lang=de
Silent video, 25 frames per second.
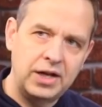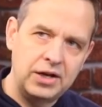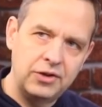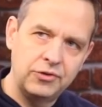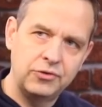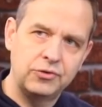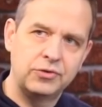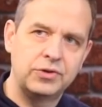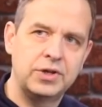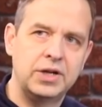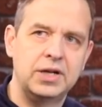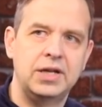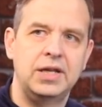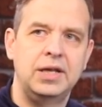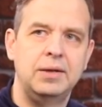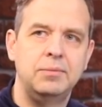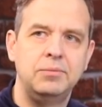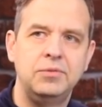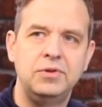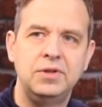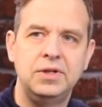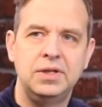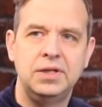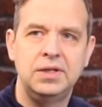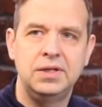alles
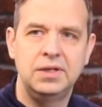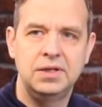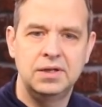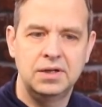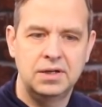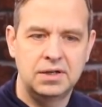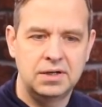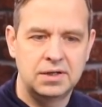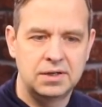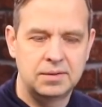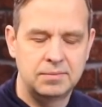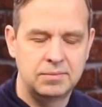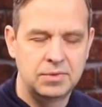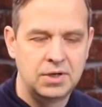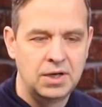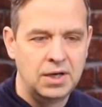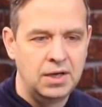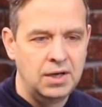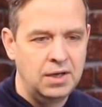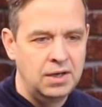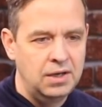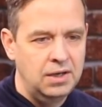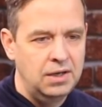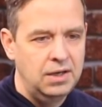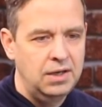Unternehmen, die ähm,
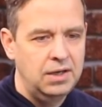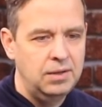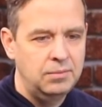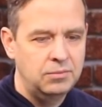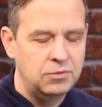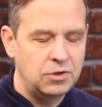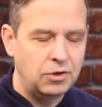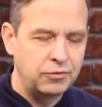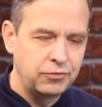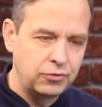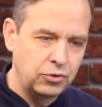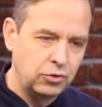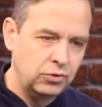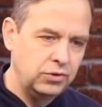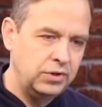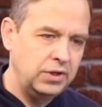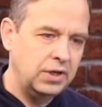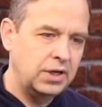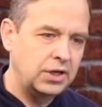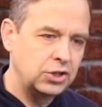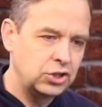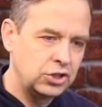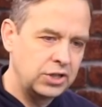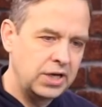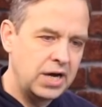eben aufgrund
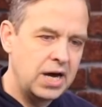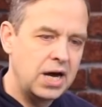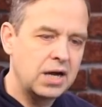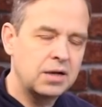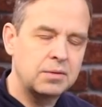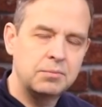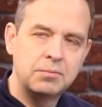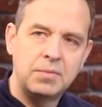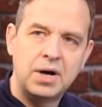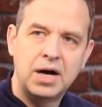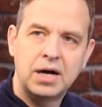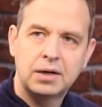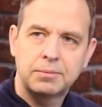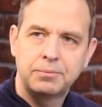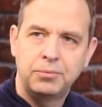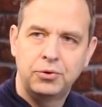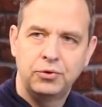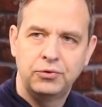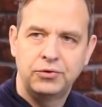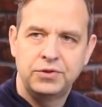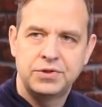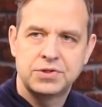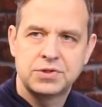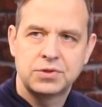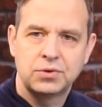ihrer starken
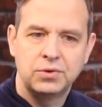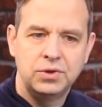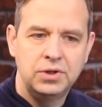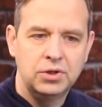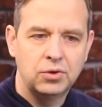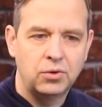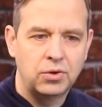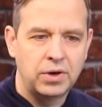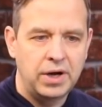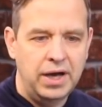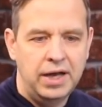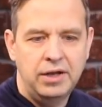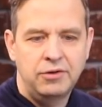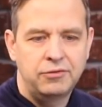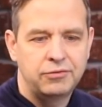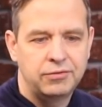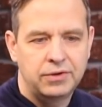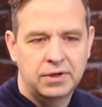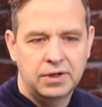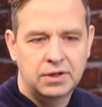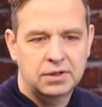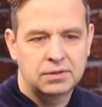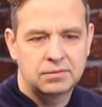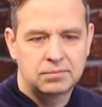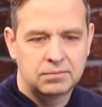Marktpositionierung
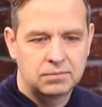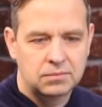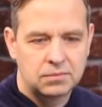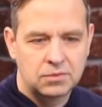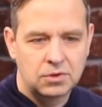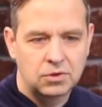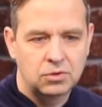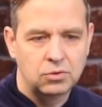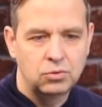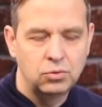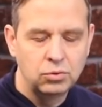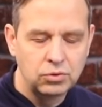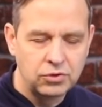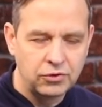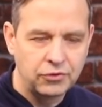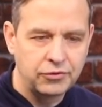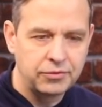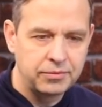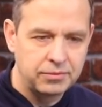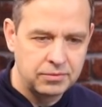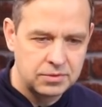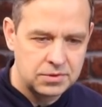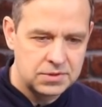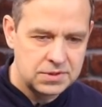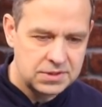einfach ein, ein
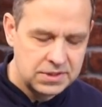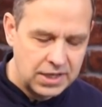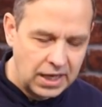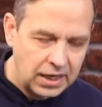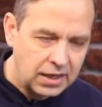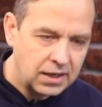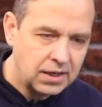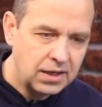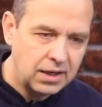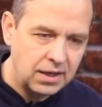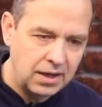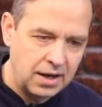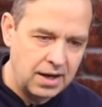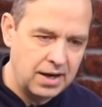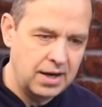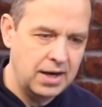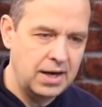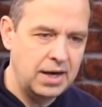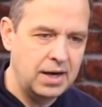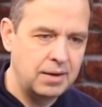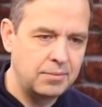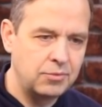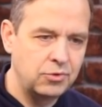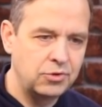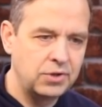gutes Standing
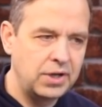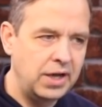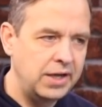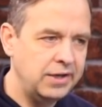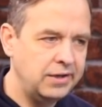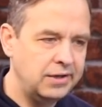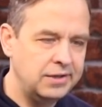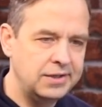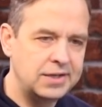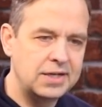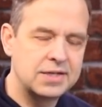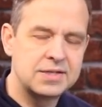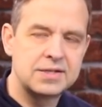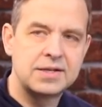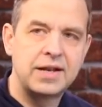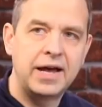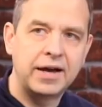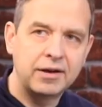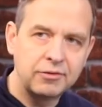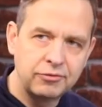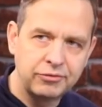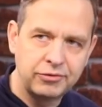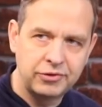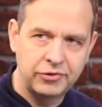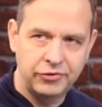haben und eigentlich als
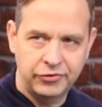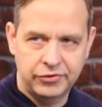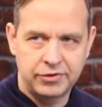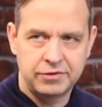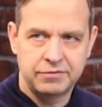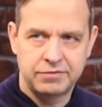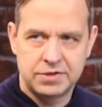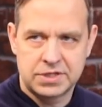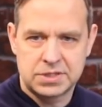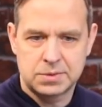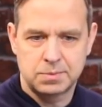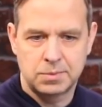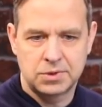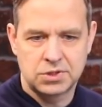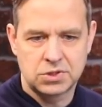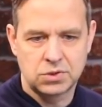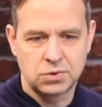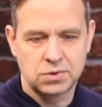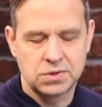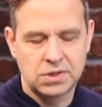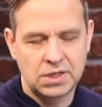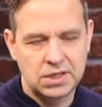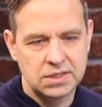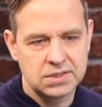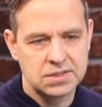Langfristinvestment zu
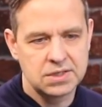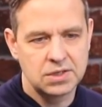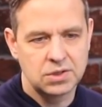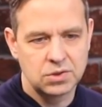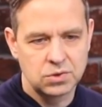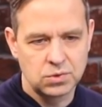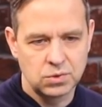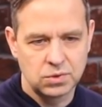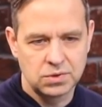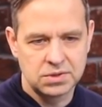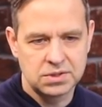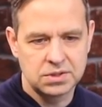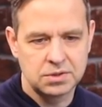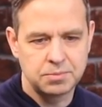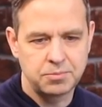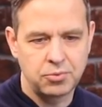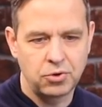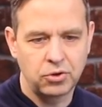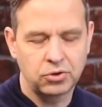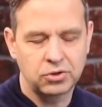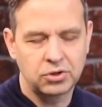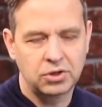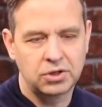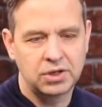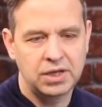sehen sind. Und so sind
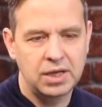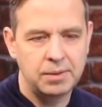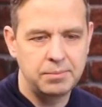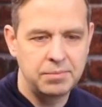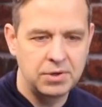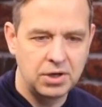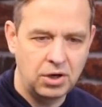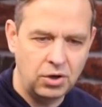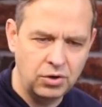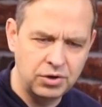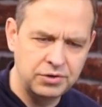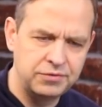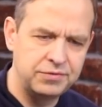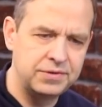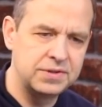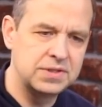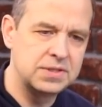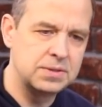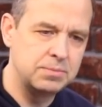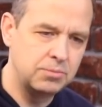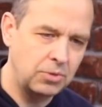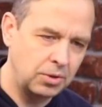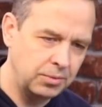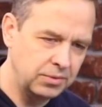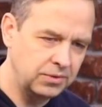Procter Gamble auch. Ich finde
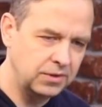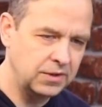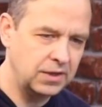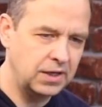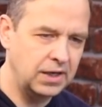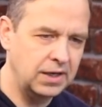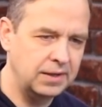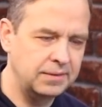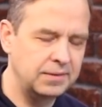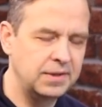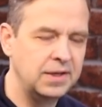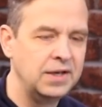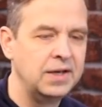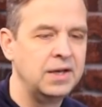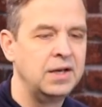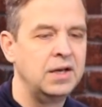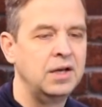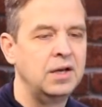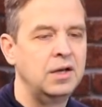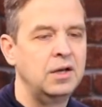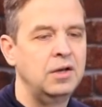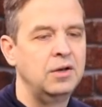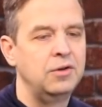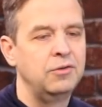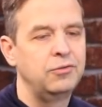sie momentan
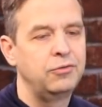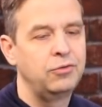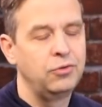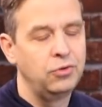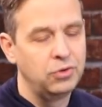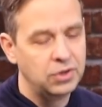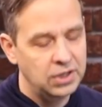für